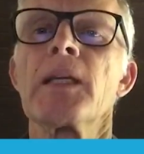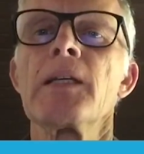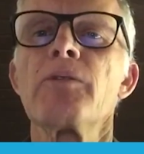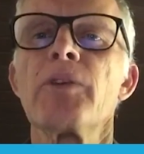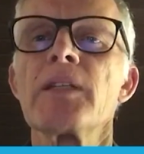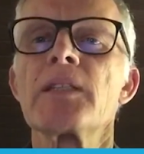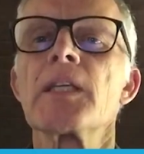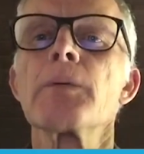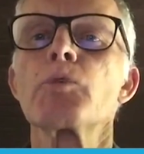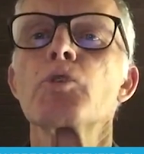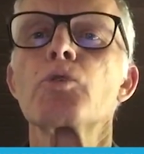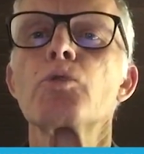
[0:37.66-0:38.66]
E
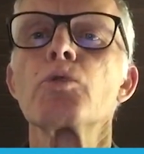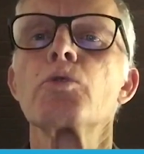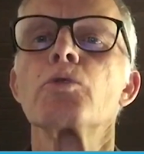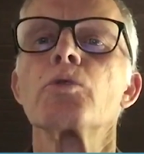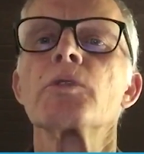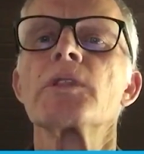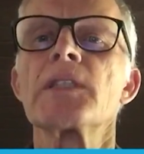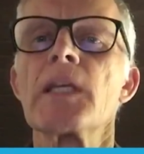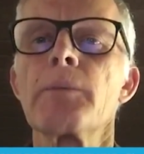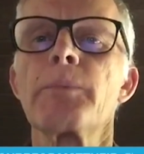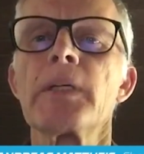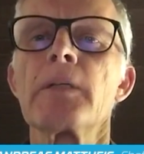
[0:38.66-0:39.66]
vencemos tudo
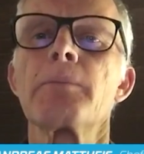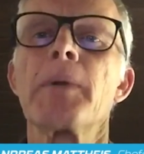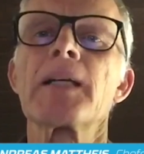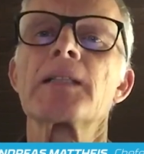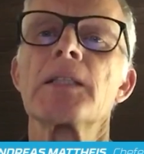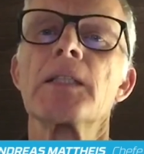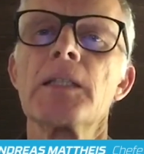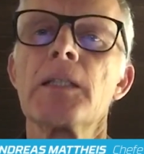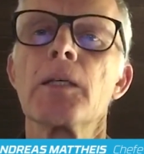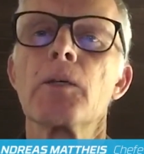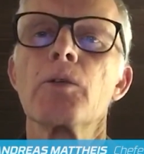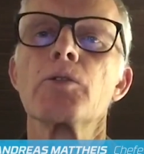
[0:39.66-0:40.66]
sempre em
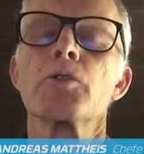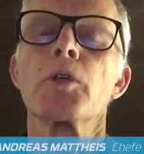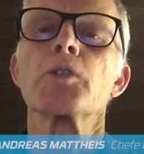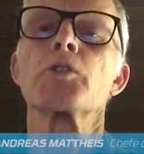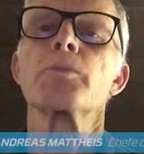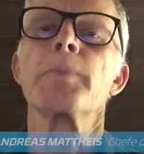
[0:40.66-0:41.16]
parceria com os nossos